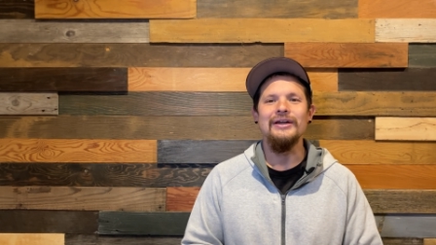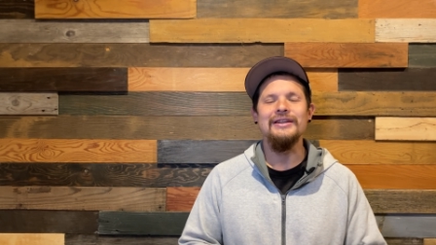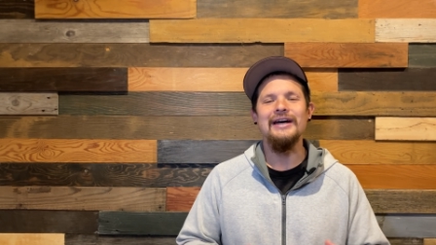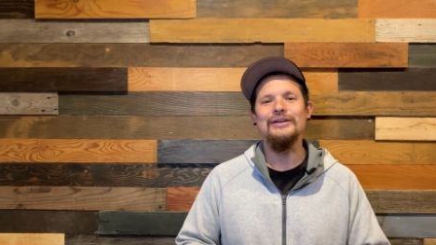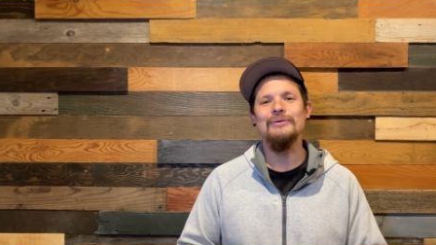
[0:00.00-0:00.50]

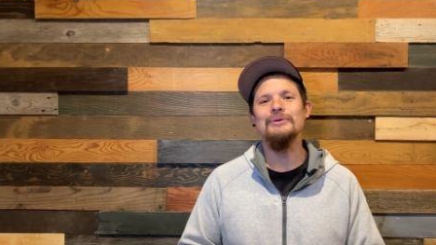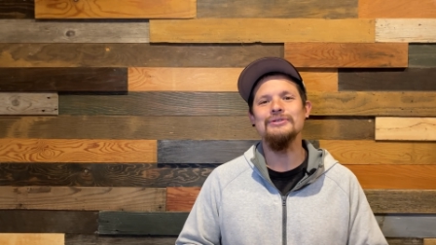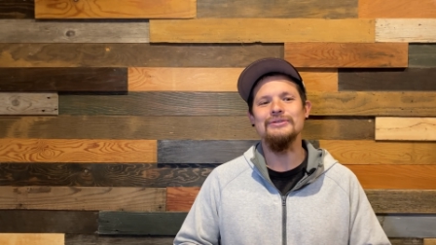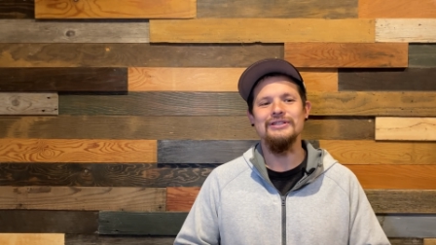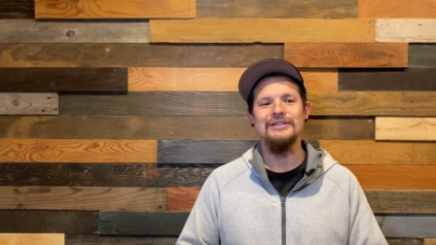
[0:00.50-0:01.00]
内容も
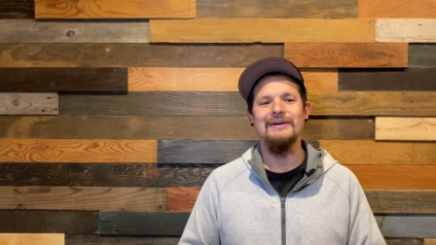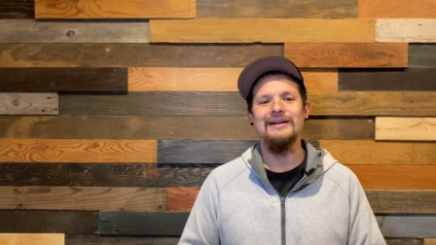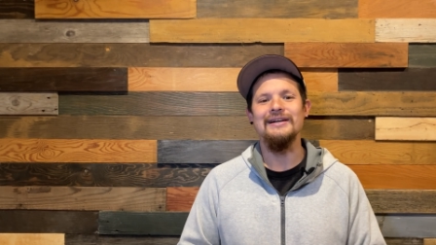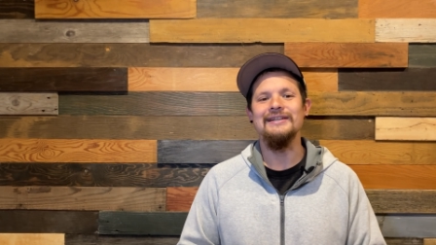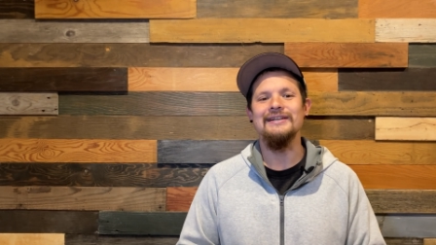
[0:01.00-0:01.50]
少し分
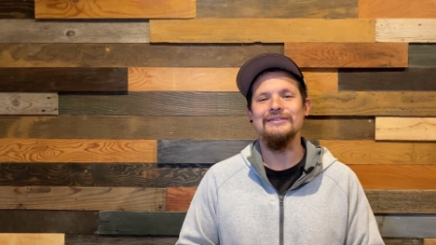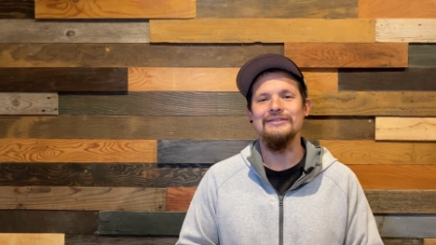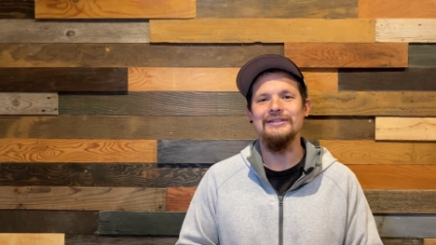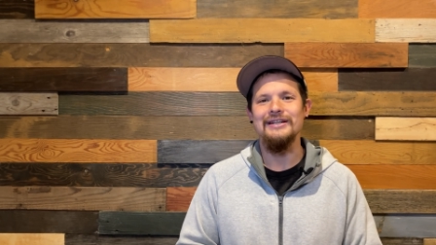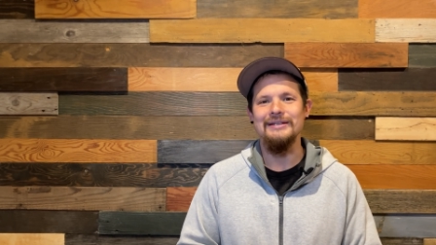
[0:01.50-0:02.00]
かりやす
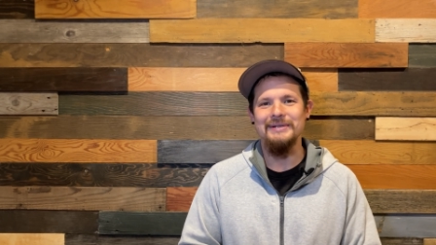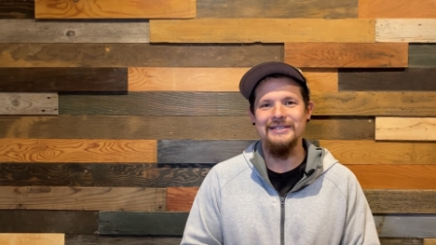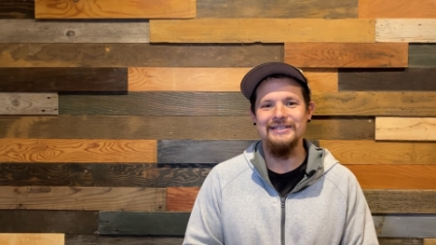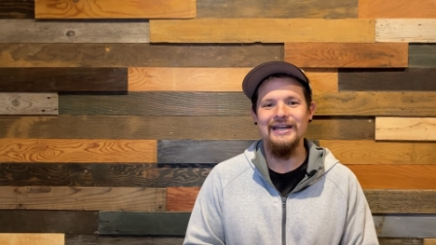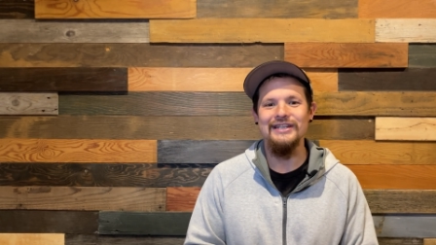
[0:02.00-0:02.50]
くなりま
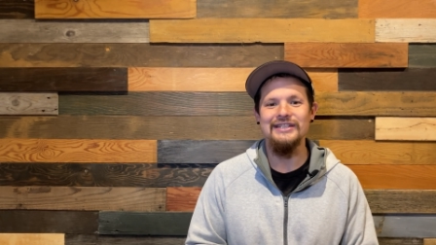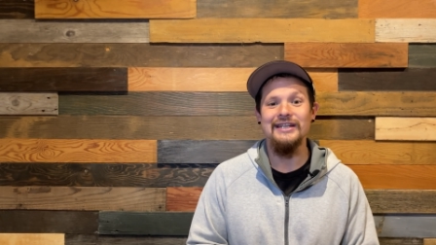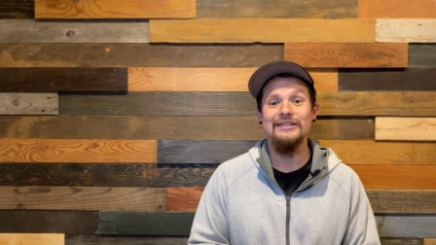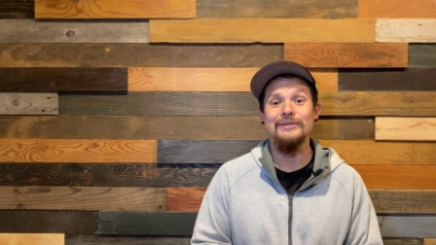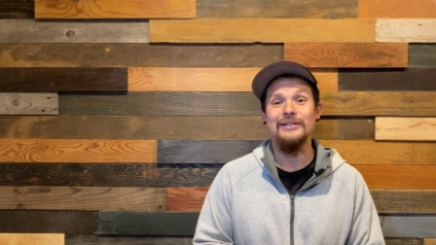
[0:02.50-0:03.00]
す第一
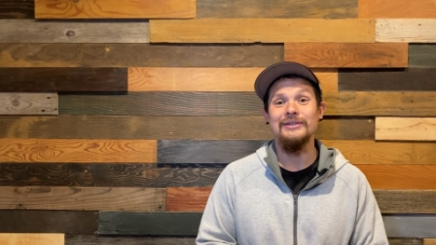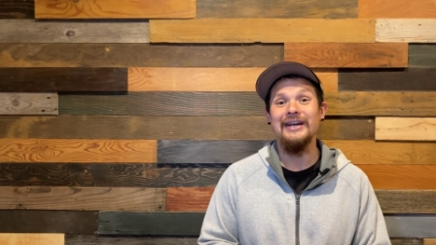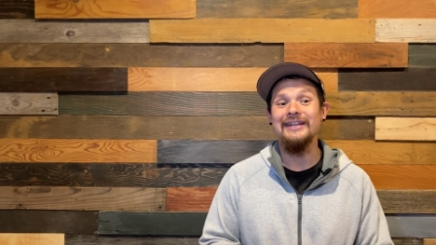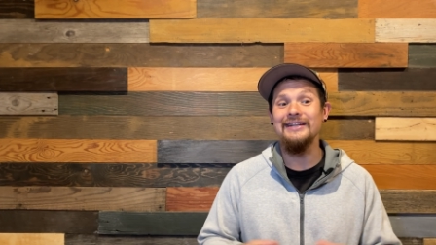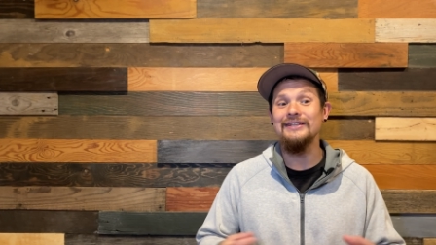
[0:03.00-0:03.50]
列王記と
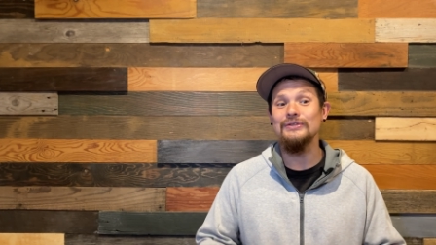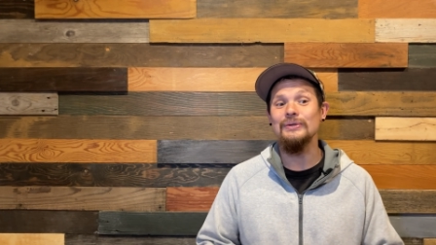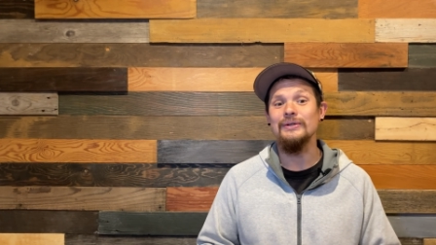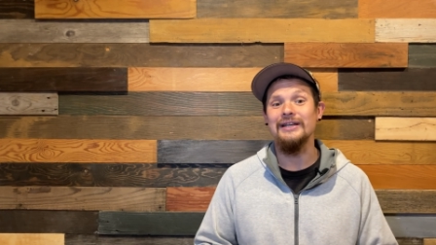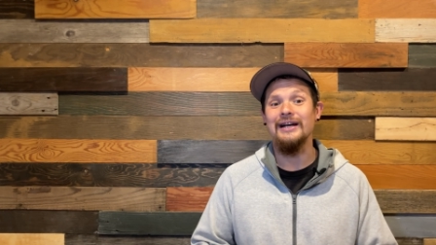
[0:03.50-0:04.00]
第二列
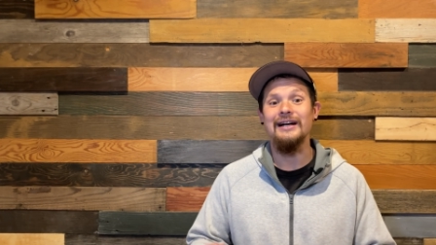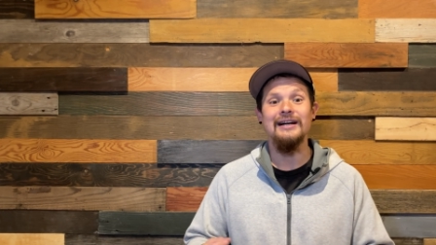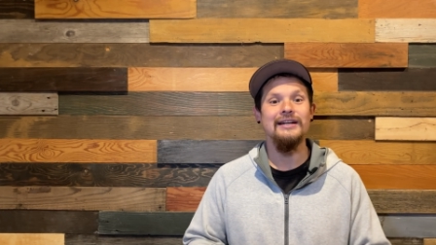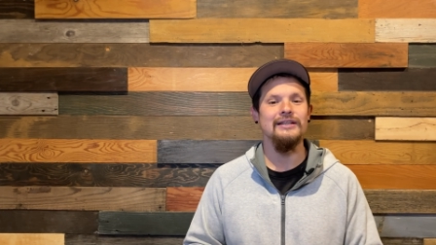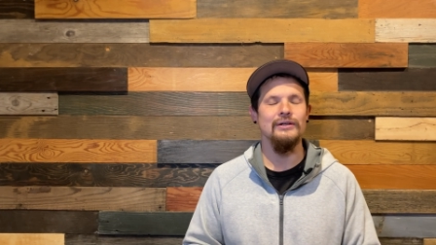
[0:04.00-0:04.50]
王記が書
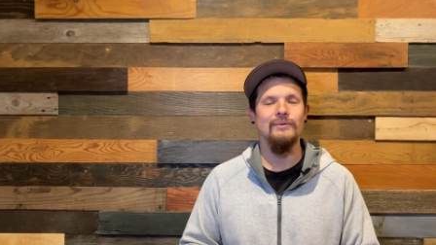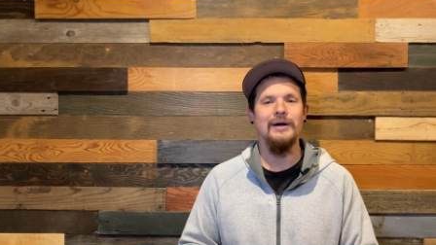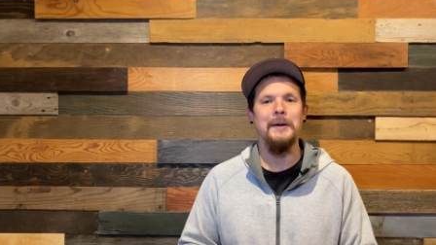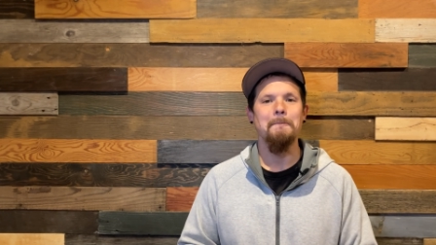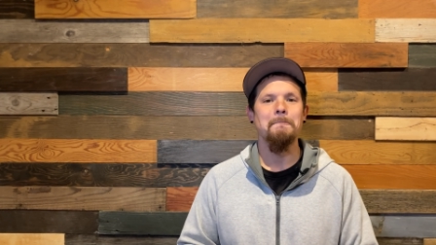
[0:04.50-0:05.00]
かれたの
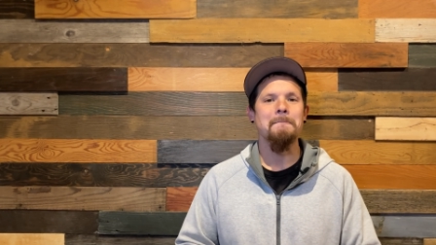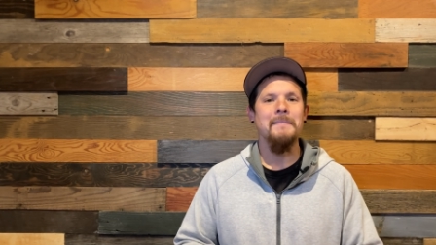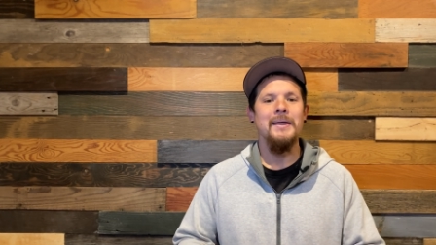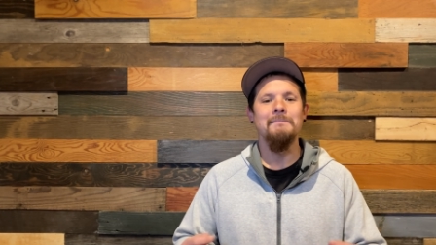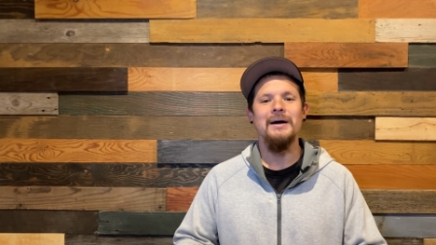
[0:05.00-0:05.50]
は
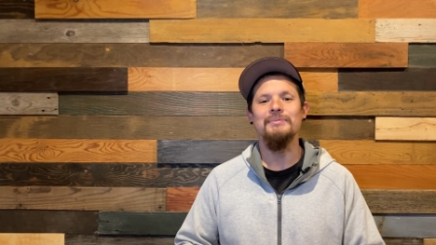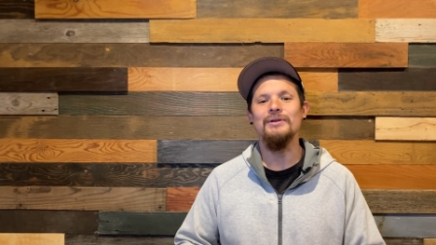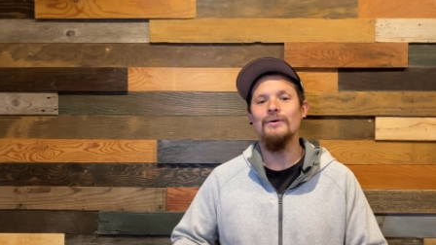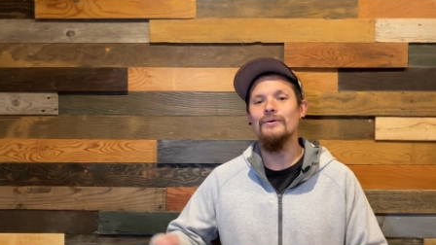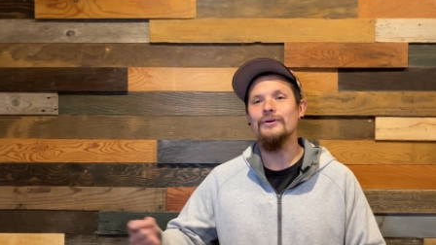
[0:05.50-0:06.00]

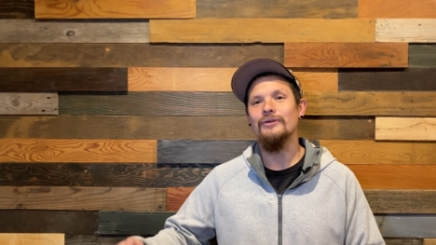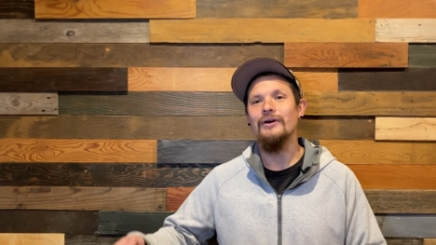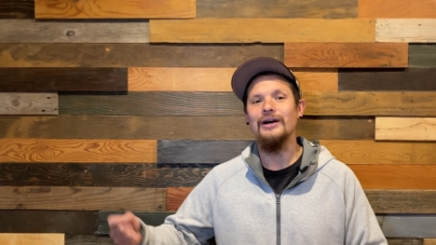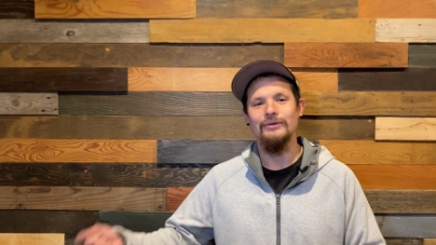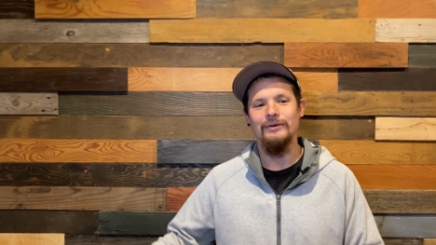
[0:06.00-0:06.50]
バビロン捕虜
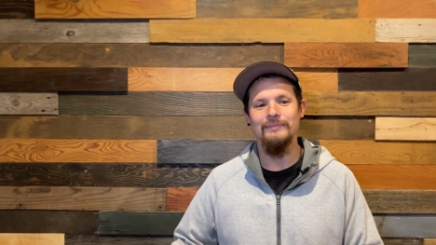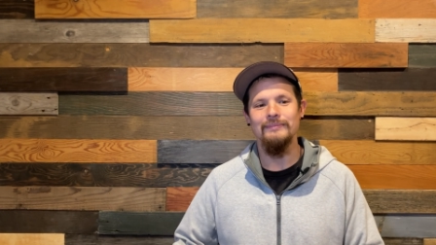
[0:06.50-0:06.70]
の後